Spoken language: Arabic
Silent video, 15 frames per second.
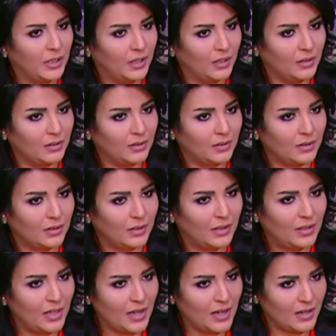ده
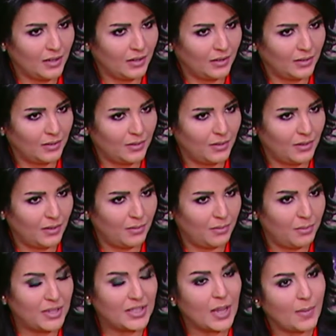ده
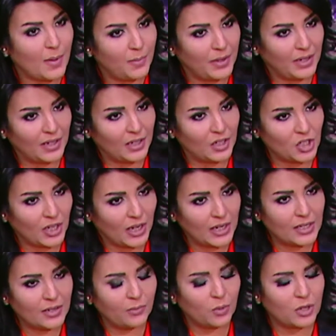بسبب انك
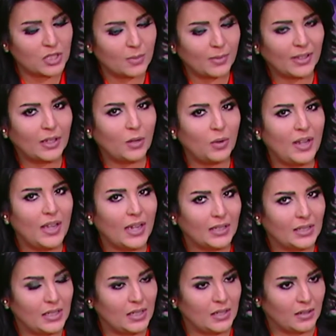اشتغلتي في منظمات دوليه
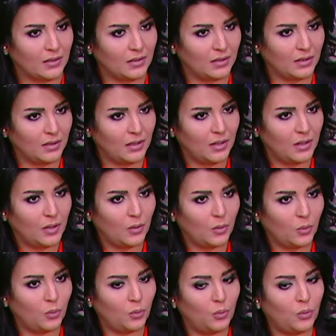كتيره
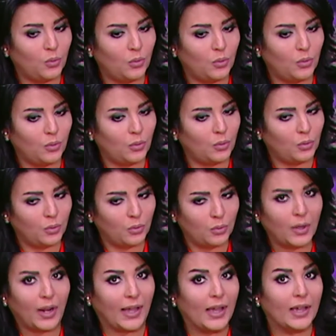و...
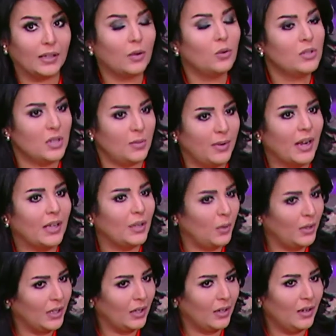والحقيقه ده جزء من
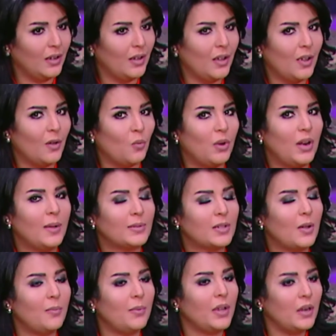ادواتها ولا
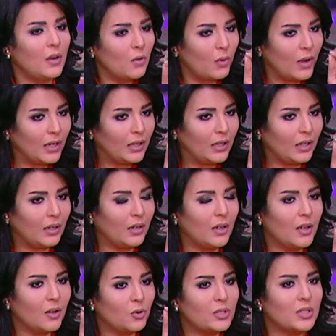بسبب ان والدك
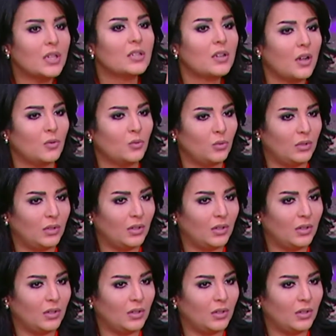استاذ قانون